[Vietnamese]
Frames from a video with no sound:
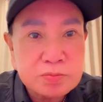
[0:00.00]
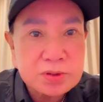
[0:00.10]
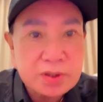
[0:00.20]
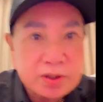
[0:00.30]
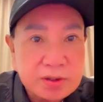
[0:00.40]
cái
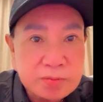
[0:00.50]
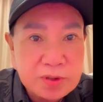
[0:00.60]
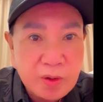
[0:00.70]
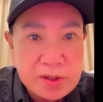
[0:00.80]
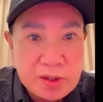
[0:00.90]
ông à,
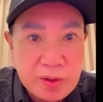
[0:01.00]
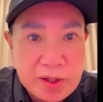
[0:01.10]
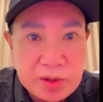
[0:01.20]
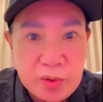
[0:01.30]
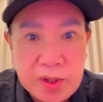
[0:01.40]
ông nói
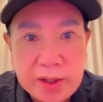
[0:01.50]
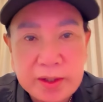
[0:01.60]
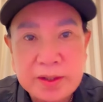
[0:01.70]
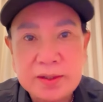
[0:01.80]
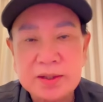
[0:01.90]
vậy thôi để tôi
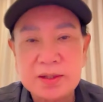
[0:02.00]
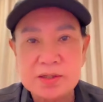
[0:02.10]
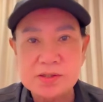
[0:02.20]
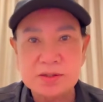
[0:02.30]
đi